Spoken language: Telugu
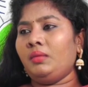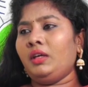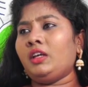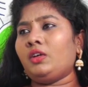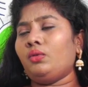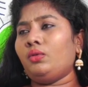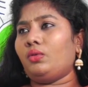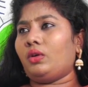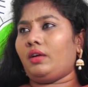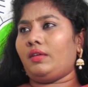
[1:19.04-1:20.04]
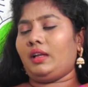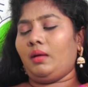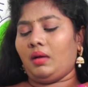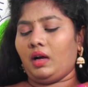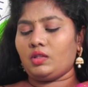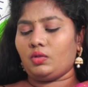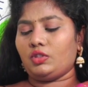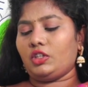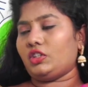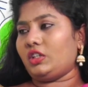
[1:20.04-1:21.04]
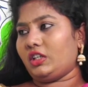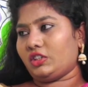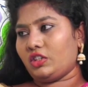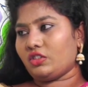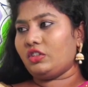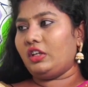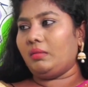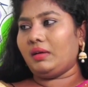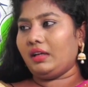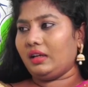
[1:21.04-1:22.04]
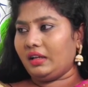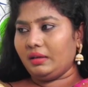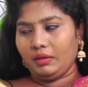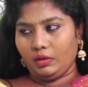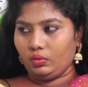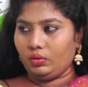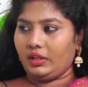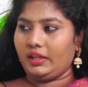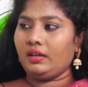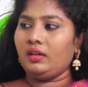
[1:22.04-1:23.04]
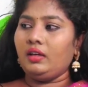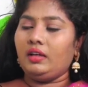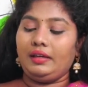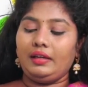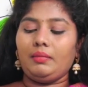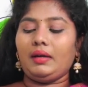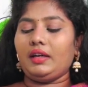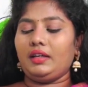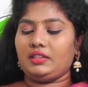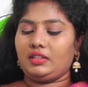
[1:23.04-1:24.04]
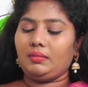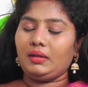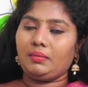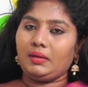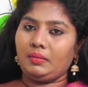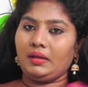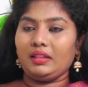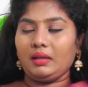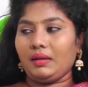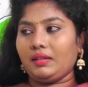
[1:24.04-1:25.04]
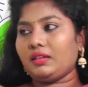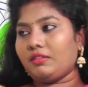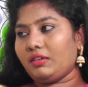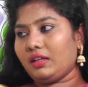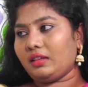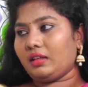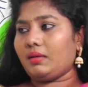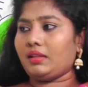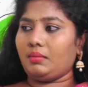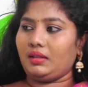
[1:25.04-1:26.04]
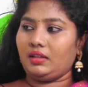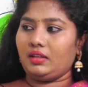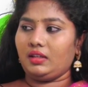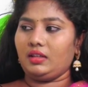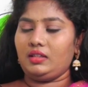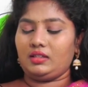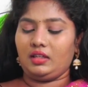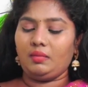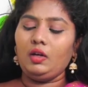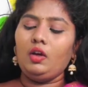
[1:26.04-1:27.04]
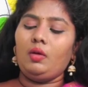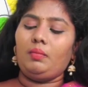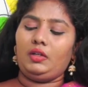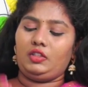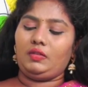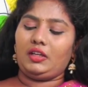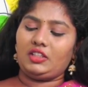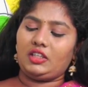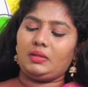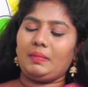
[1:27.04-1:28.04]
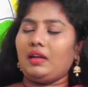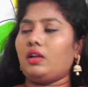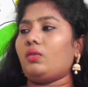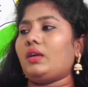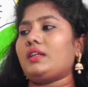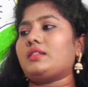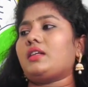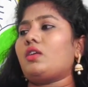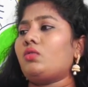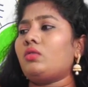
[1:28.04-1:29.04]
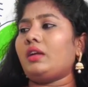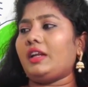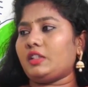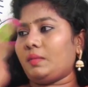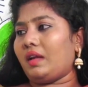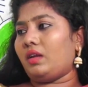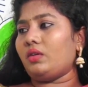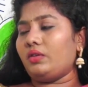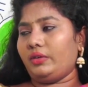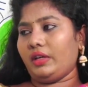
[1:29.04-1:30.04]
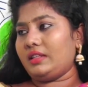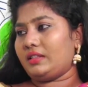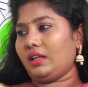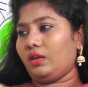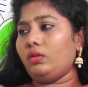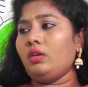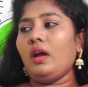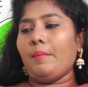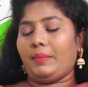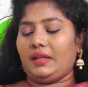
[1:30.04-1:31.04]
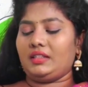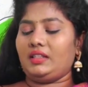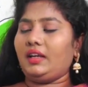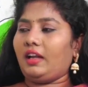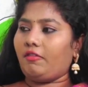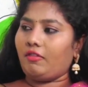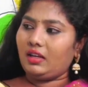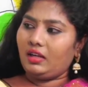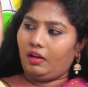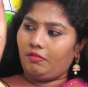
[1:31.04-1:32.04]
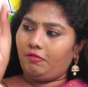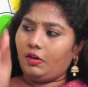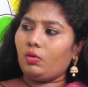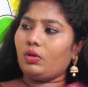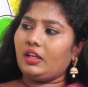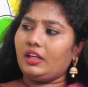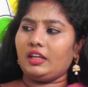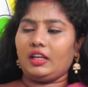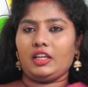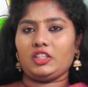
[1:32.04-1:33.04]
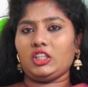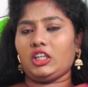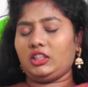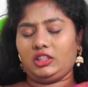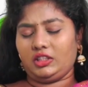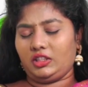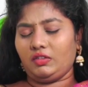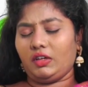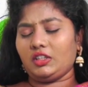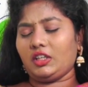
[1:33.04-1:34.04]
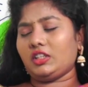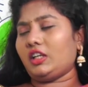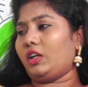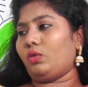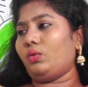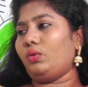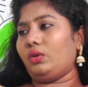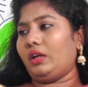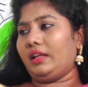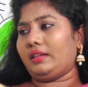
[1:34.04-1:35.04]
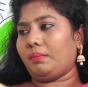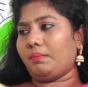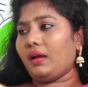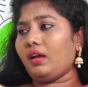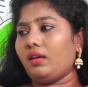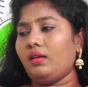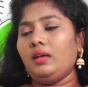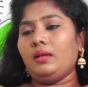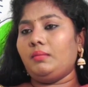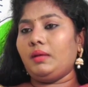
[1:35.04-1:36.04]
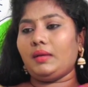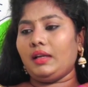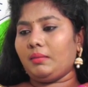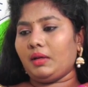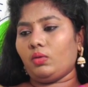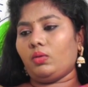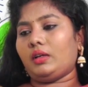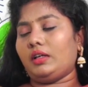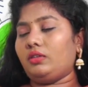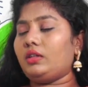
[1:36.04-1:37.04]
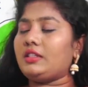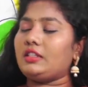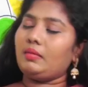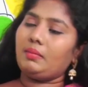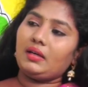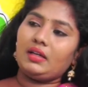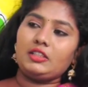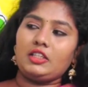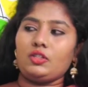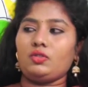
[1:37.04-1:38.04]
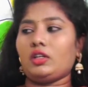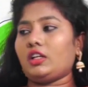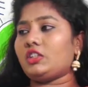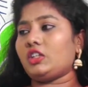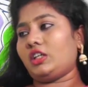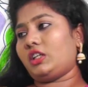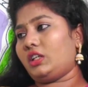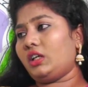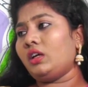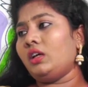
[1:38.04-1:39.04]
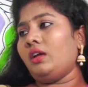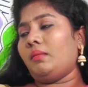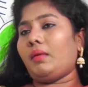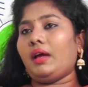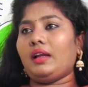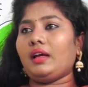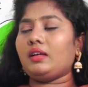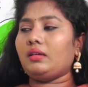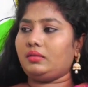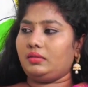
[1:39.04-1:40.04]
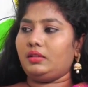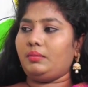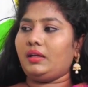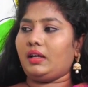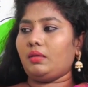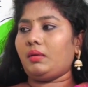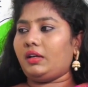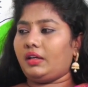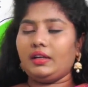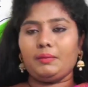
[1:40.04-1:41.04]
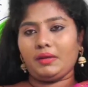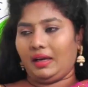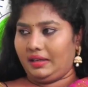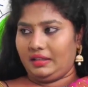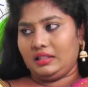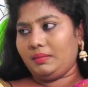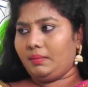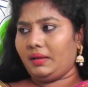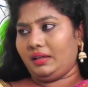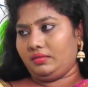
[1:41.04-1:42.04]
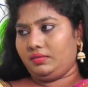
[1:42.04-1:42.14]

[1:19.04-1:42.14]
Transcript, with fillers: మీకు ఒకవేళ మా అసోసియేషన్ ఎలక్షన్స్ నిలబడాలని మీకుంటే నిలబడండి సార్ మీకు మీకు ఎంత మద్దతు ఇవ్వగలుగుతాం అంత మద్దతు ఇస్తాం మీరు శివాజీ రాజా ప్యానల్లో ఉన్నా ఇస్తాను నరేష్ ప్యానల్లో ఉన్నా ఇస్తాను ప్రెసిడెంట్ అవ్వాలి అవ్వకూడదని నేను నరేష్ గా శివాజీ రాజా గారు అనుకుంటున్నానే తప్ప మిమ్మల్ని ఏం అనుకోవట్లేదు ఈసీ మెంబర్గా చేస్తున్నారుగా చేయండి బై లక్ మీ లక్ బాగుంటుంటే ఇప్పుడు ఆయన ఈసీ మెంబరే